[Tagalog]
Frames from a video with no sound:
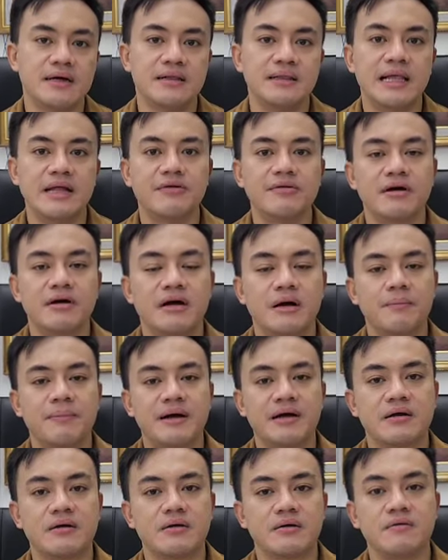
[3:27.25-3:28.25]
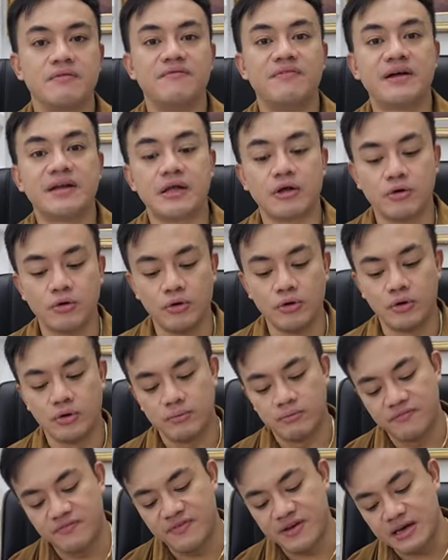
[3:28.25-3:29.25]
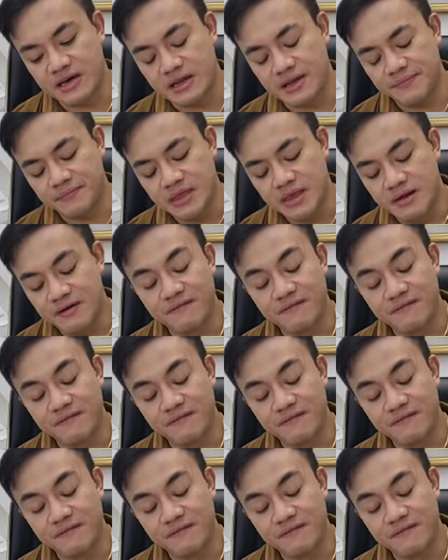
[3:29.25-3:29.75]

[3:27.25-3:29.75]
Lalo na kapag very, very